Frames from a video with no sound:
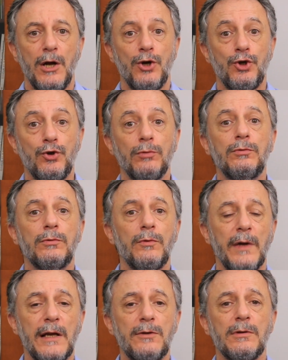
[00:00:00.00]
Junto
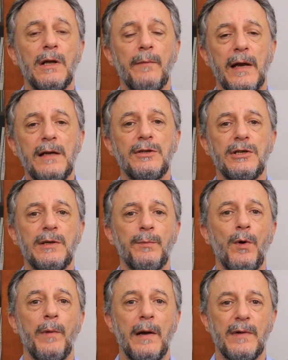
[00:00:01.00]
com isso também existem
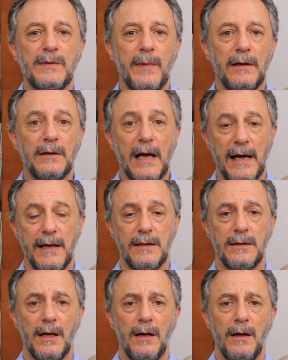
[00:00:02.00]
problemas
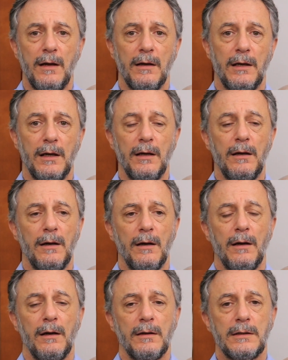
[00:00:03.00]
mentais que
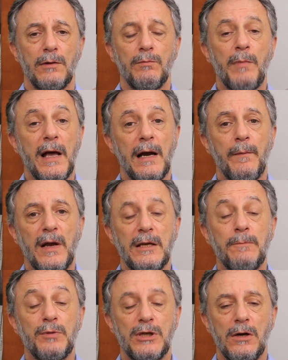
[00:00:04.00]
são
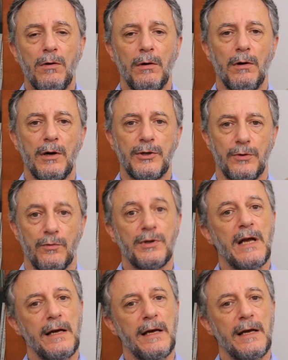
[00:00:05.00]
meramente psicológicos.